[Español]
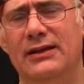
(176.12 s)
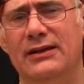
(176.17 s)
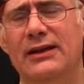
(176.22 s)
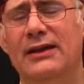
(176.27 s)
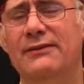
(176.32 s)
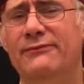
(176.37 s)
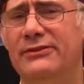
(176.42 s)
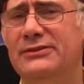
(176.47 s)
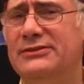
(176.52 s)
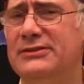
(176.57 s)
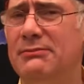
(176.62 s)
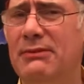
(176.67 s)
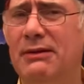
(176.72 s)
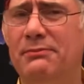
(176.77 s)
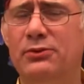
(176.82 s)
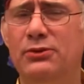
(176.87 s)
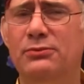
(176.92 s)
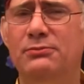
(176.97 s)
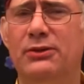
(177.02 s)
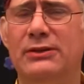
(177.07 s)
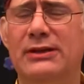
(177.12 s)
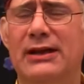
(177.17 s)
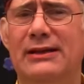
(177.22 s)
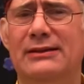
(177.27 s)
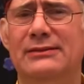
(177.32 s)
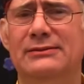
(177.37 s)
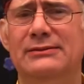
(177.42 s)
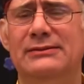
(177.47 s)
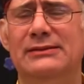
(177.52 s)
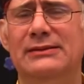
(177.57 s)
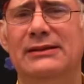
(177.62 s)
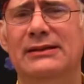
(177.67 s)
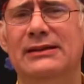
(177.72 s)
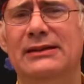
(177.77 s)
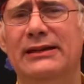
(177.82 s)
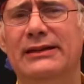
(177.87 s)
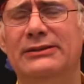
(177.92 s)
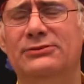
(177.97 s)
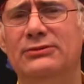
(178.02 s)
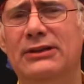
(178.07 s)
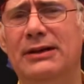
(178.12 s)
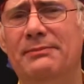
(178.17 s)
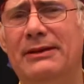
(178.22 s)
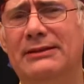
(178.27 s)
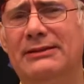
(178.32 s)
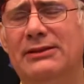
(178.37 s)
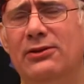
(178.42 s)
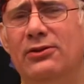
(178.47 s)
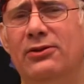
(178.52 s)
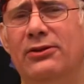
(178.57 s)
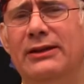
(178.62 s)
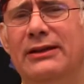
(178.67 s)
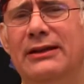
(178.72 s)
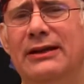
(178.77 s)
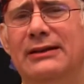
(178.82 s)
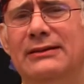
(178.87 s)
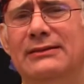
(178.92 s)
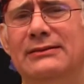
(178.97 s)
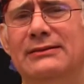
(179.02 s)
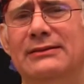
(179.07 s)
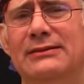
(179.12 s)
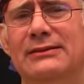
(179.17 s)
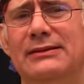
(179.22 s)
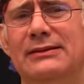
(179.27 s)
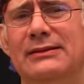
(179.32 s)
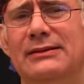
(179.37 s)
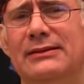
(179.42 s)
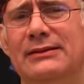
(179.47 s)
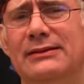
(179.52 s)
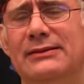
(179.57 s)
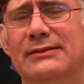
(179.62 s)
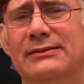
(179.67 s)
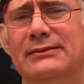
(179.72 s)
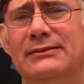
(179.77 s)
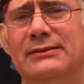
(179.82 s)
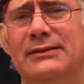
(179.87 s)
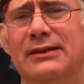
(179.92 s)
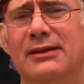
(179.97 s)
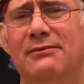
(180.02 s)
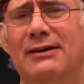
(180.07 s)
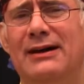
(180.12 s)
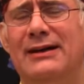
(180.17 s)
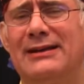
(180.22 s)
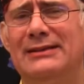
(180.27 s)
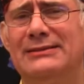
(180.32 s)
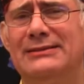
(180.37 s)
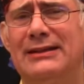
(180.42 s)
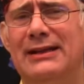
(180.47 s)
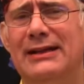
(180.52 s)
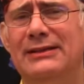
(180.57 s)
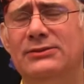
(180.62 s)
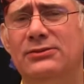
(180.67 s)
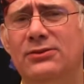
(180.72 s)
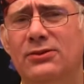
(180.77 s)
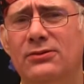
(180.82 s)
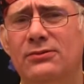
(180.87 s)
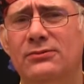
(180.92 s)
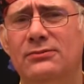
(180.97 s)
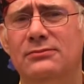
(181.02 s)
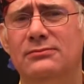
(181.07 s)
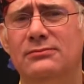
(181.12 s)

La enfisema pulmonar es una patología que va arrastrando,